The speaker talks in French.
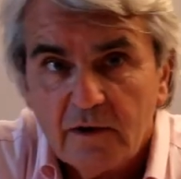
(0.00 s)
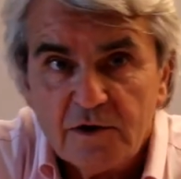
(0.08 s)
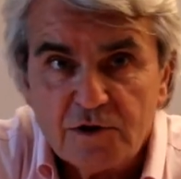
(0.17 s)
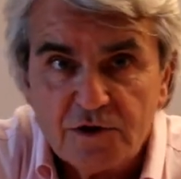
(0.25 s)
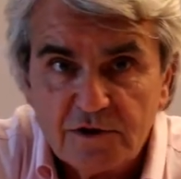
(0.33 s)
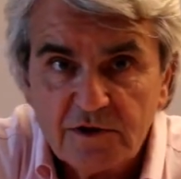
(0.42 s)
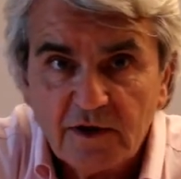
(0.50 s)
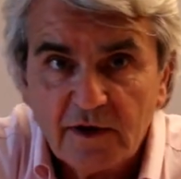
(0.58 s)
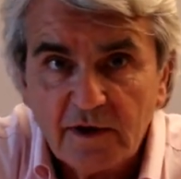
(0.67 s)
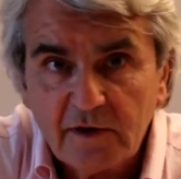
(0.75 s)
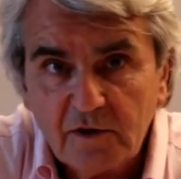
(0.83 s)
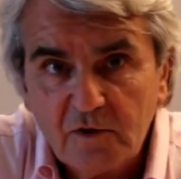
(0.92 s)
je
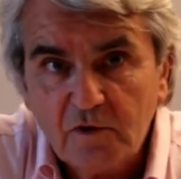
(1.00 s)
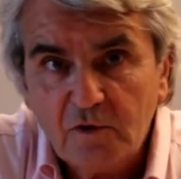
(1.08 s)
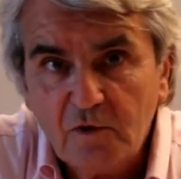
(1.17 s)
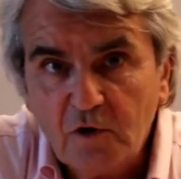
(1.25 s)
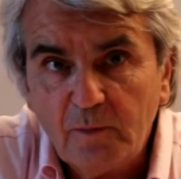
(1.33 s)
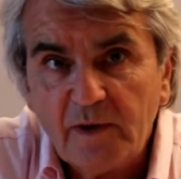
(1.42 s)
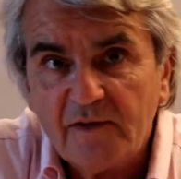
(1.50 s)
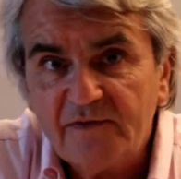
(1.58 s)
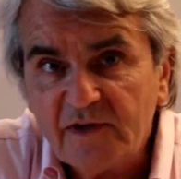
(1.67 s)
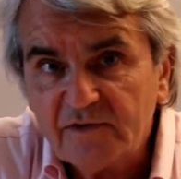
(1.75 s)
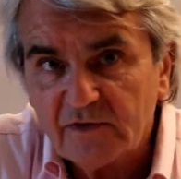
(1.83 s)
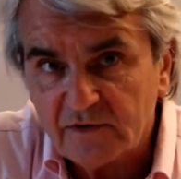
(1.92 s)
dirais, comme la
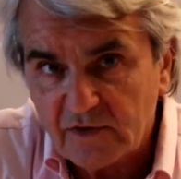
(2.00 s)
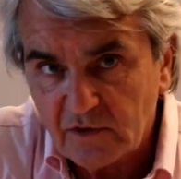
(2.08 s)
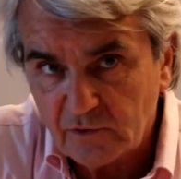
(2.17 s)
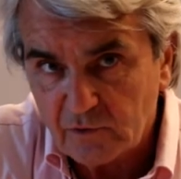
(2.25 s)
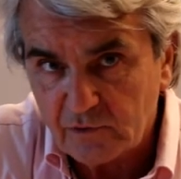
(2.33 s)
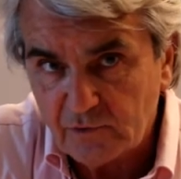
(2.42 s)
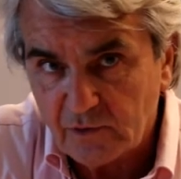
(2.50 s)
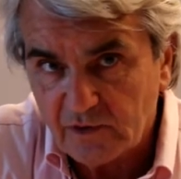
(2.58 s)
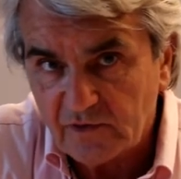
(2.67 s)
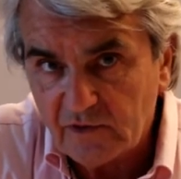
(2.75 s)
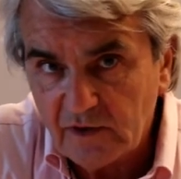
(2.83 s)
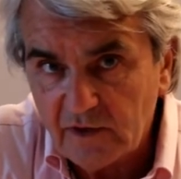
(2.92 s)
détentrice de
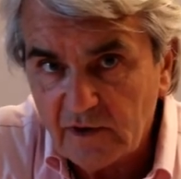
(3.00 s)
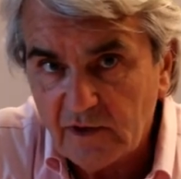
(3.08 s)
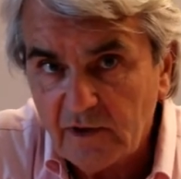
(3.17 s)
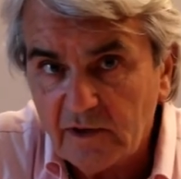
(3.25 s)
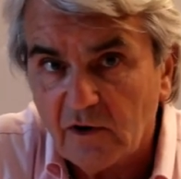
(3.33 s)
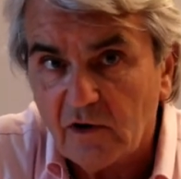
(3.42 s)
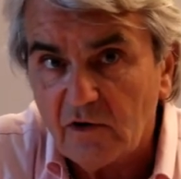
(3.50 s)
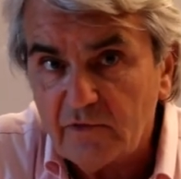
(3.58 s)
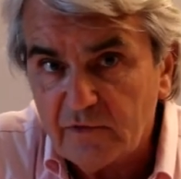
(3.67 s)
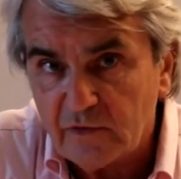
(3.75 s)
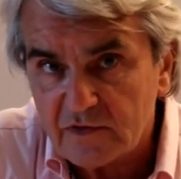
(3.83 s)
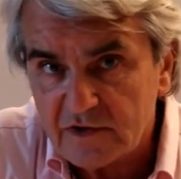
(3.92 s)
l'autorité et
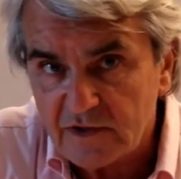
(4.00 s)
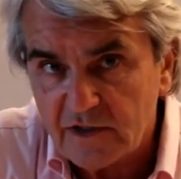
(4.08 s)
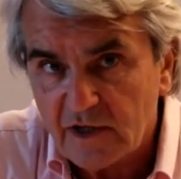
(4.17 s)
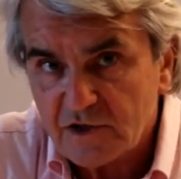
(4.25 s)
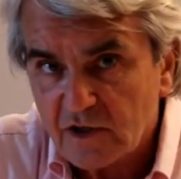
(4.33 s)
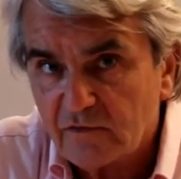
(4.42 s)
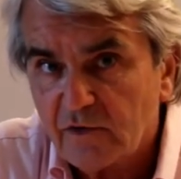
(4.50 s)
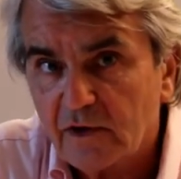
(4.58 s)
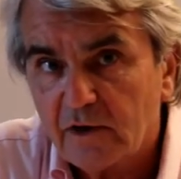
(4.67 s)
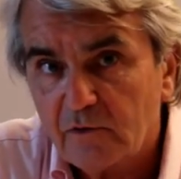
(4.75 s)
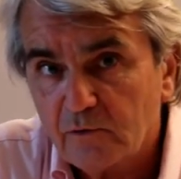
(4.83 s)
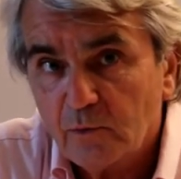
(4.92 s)
renforcer à chaque fois
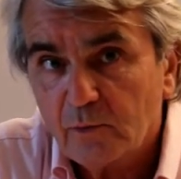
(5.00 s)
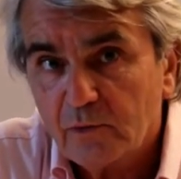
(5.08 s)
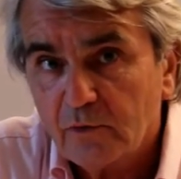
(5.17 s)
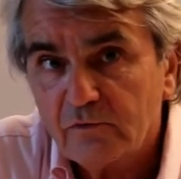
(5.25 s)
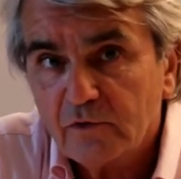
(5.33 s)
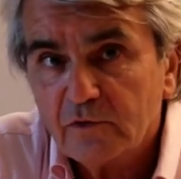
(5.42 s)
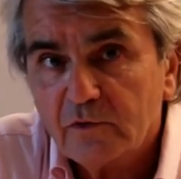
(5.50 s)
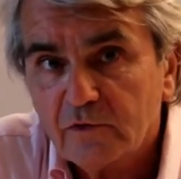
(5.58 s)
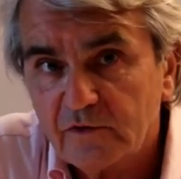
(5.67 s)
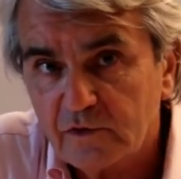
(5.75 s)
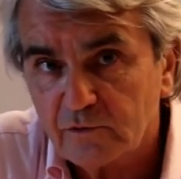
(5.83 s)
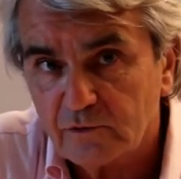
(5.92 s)
qu'il se peut
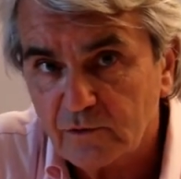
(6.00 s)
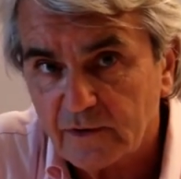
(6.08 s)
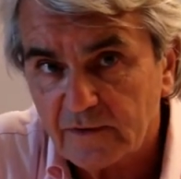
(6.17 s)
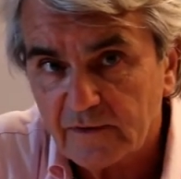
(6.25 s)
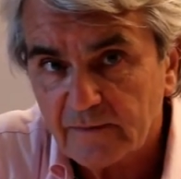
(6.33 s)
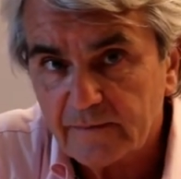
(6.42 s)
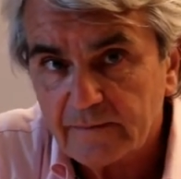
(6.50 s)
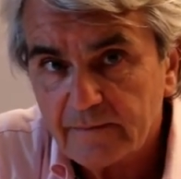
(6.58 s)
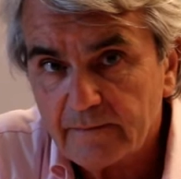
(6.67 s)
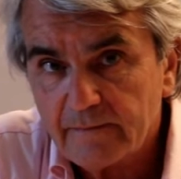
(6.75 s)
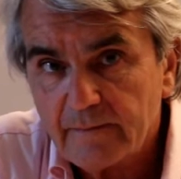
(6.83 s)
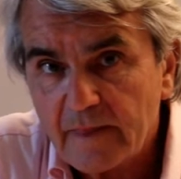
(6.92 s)
cette autorité.
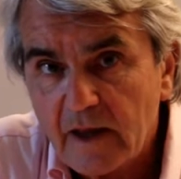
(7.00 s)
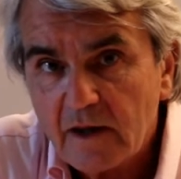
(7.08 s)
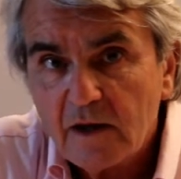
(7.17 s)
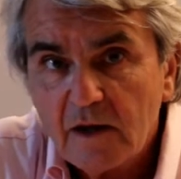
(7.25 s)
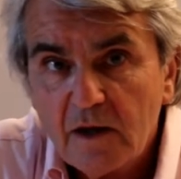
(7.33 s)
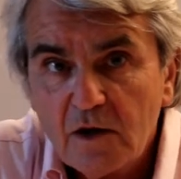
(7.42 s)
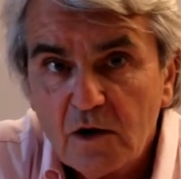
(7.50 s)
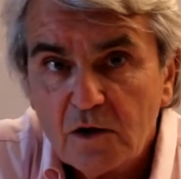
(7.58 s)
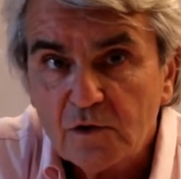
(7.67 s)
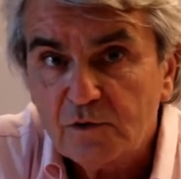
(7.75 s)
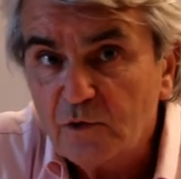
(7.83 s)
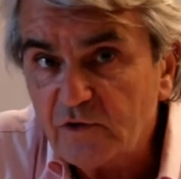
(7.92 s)

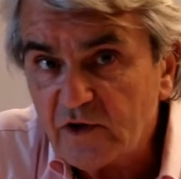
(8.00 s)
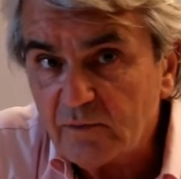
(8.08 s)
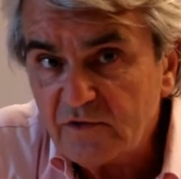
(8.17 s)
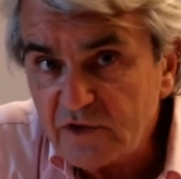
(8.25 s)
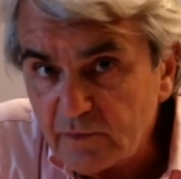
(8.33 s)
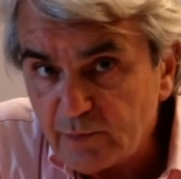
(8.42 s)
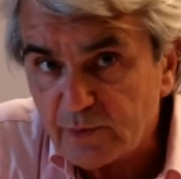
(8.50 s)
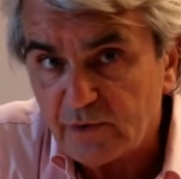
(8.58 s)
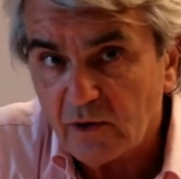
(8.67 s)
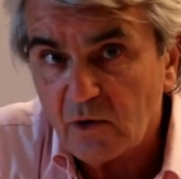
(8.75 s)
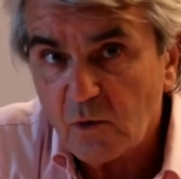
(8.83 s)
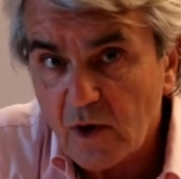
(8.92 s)
Le deuxième type
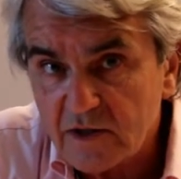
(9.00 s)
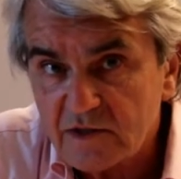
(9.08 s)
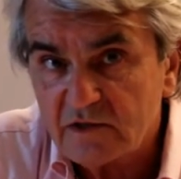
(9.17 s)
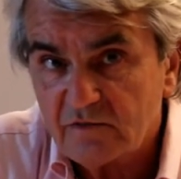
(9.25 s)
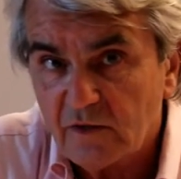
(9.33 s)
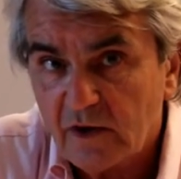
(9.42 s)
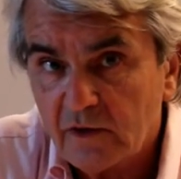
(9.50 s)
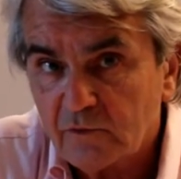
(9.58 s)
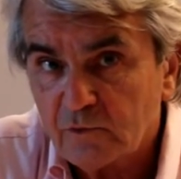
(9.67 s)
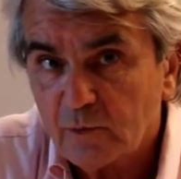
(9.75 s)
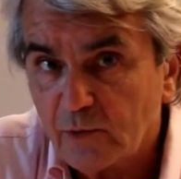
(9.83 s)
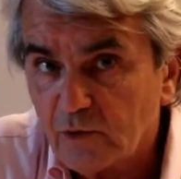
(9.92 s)
d'angoisse qui va
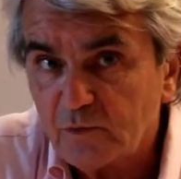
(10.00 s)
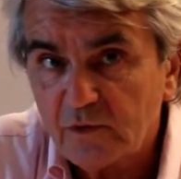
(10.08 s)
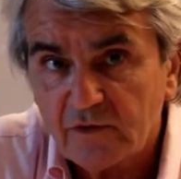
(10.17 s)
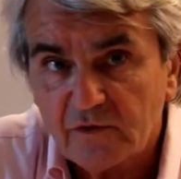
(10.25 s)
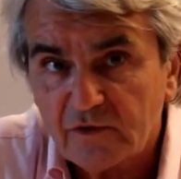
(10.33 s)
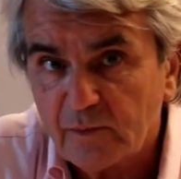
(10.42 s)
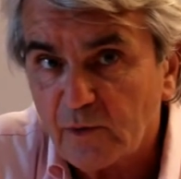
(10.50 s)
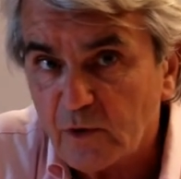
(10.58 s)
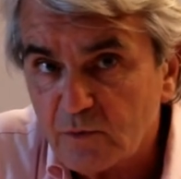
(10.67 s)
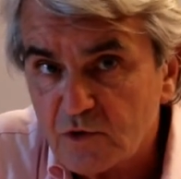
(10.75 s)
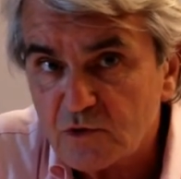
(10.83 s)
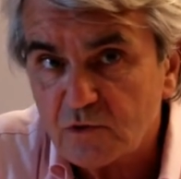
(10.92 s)
se produire dans ces
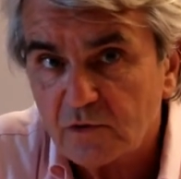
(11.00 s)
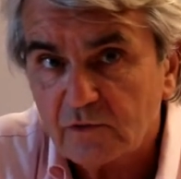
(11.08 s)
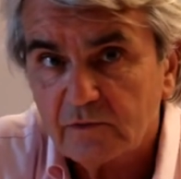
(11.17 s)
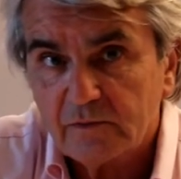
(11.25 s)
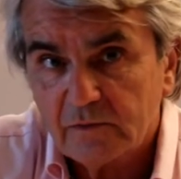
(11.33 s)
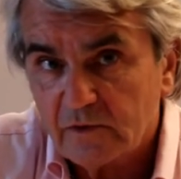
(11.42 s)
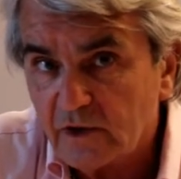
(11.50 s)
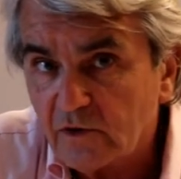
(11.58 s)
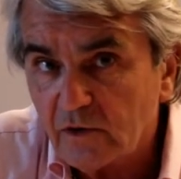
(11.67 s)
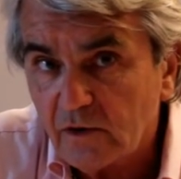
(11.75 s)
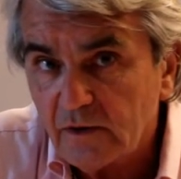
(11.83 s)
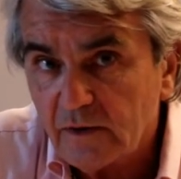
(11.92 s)
premiers jours
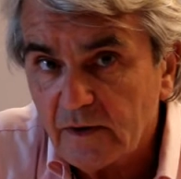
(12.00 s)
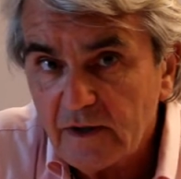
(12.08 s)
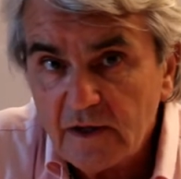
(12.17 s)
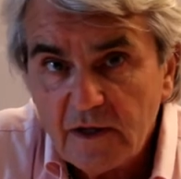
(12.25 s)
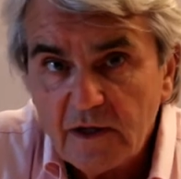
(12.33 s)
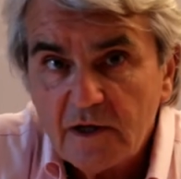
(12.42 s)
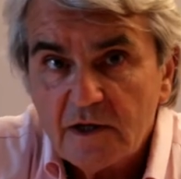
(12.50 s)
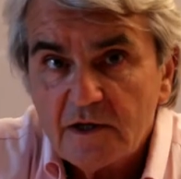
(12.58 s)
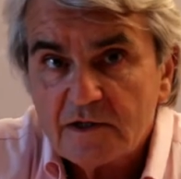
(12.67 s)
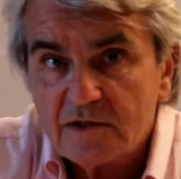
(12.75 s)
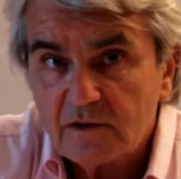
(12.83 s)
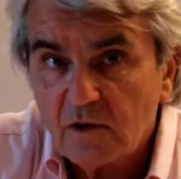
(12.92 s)
d'école,
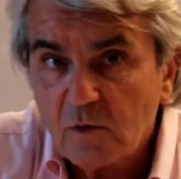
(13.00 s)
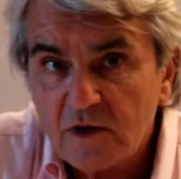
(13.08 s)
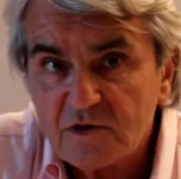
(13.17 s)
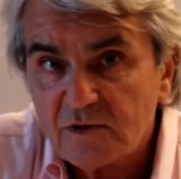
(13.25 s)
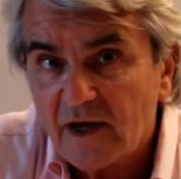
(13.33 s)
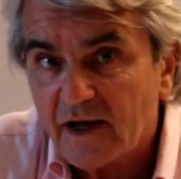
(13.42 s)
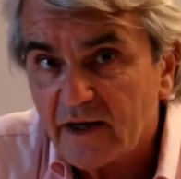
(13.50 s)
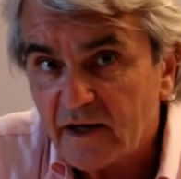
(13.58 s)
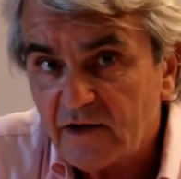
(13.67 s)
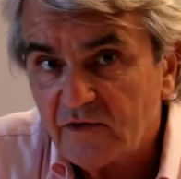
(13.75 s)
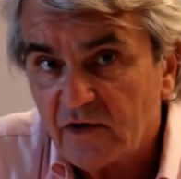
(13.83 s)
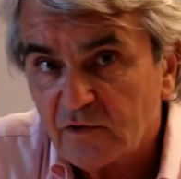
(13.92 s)
c'est l'angoisse de la
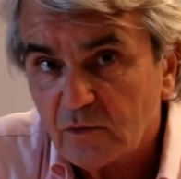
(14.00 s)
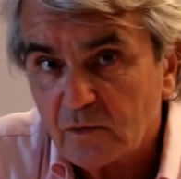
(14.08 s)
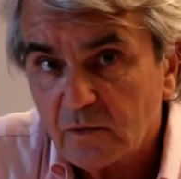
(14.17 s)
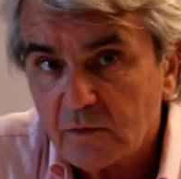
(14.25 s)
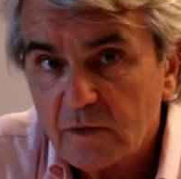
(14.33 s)
réalisation.